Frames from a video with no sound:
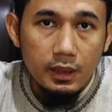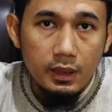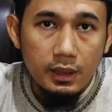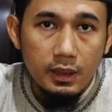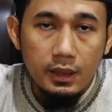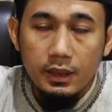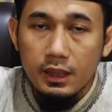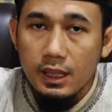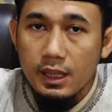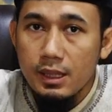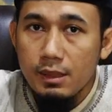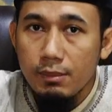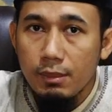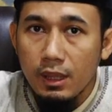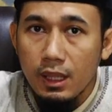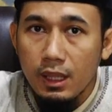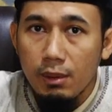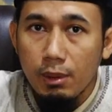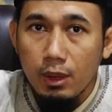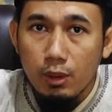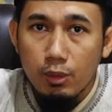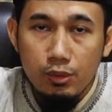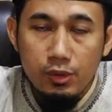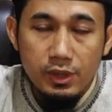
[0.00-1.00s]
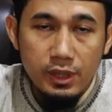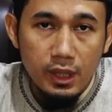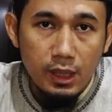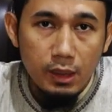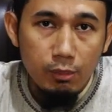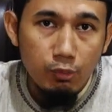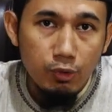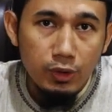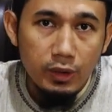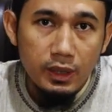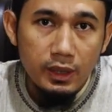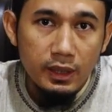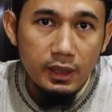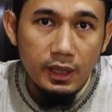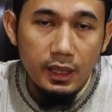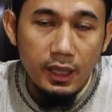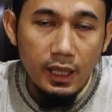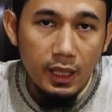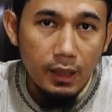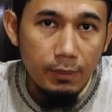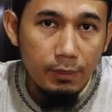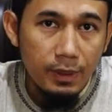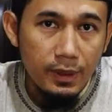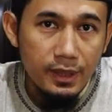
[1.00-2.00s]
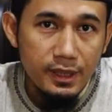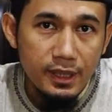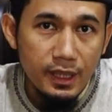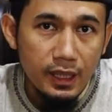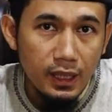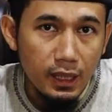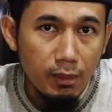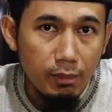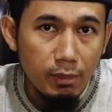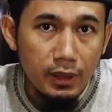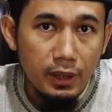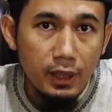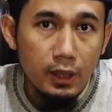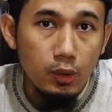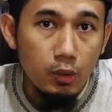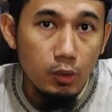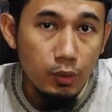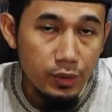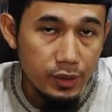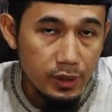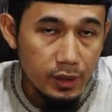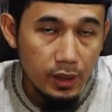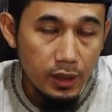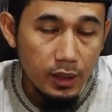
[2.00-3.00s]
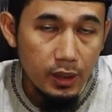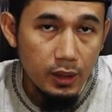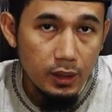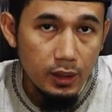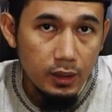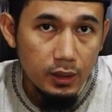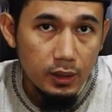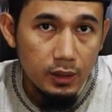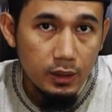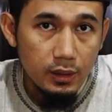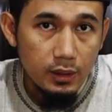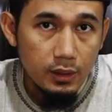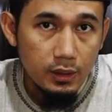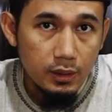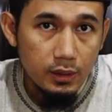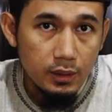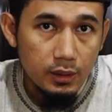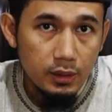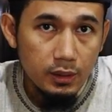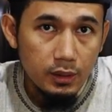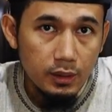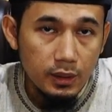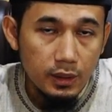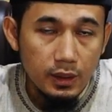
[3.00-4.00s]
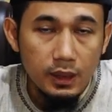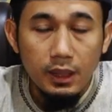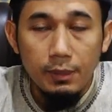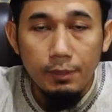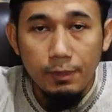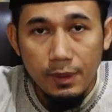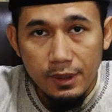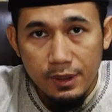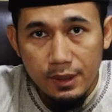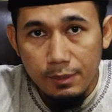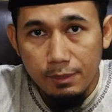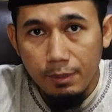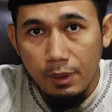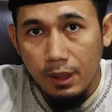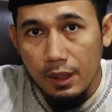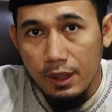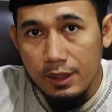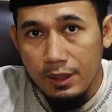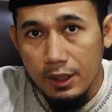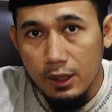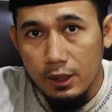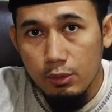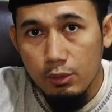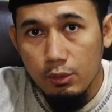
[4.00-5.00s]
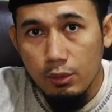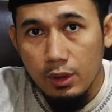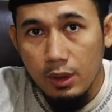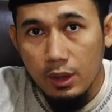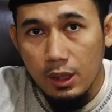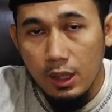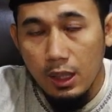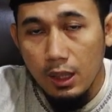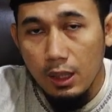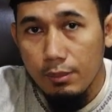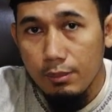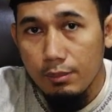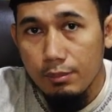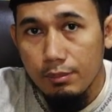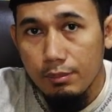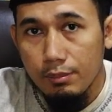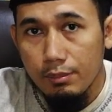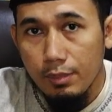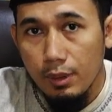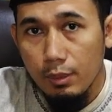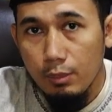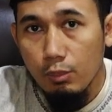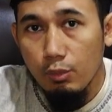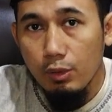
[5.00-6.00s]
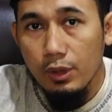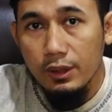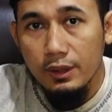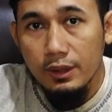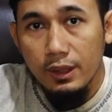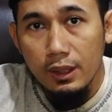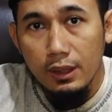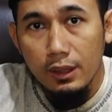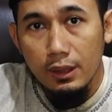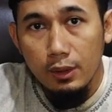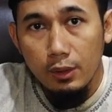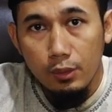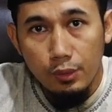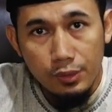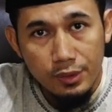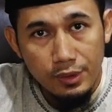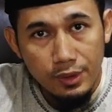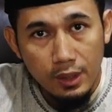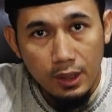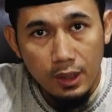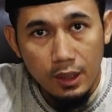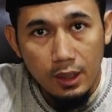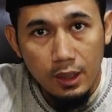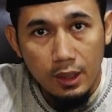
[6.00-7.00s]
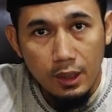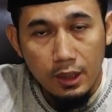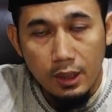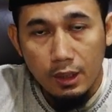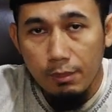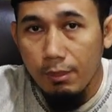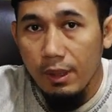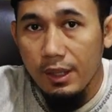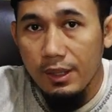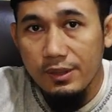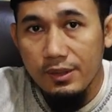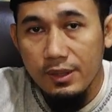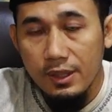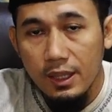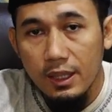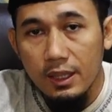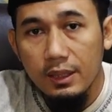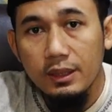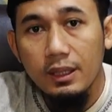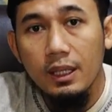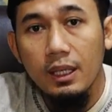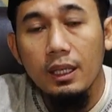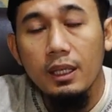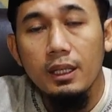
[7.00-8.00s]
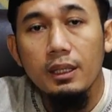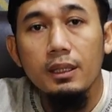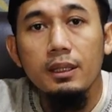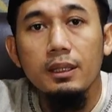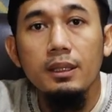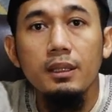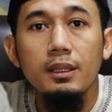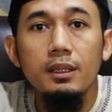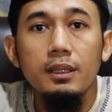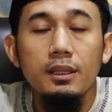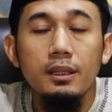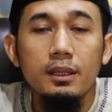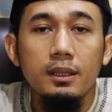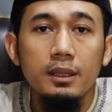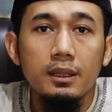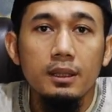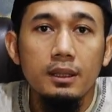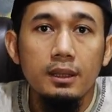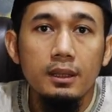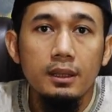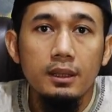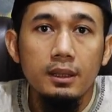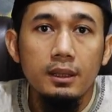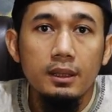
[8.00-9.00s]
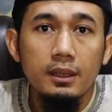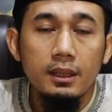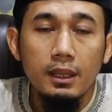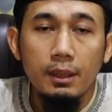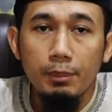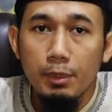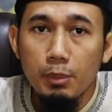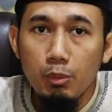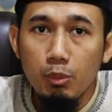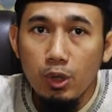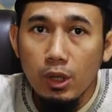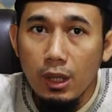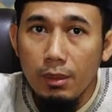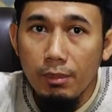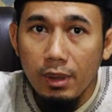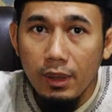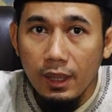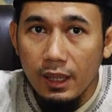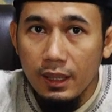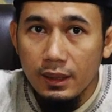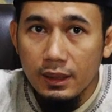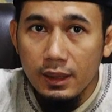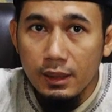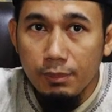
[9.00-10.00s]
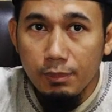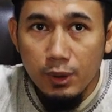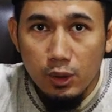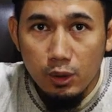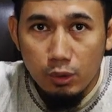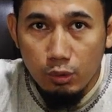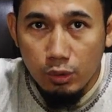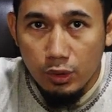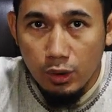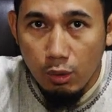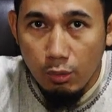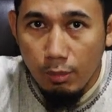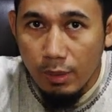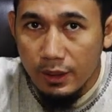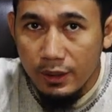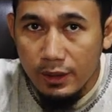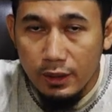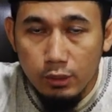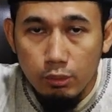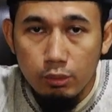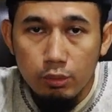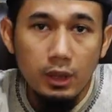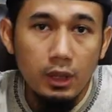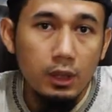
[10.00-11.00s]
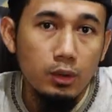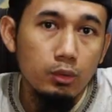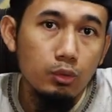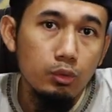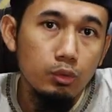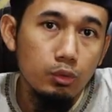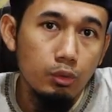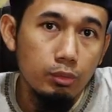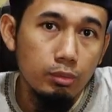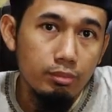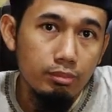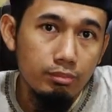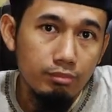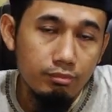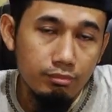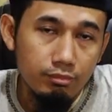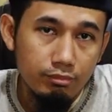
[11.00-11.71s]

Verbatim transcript: kita sebagai manusia mungkin tidak lepas yang namanya dosa kita pasti pernah jatuh ke dalam perbuatan dosa, kemaksiatan. Tapi bukan berarti pintu taubat itu tertutup.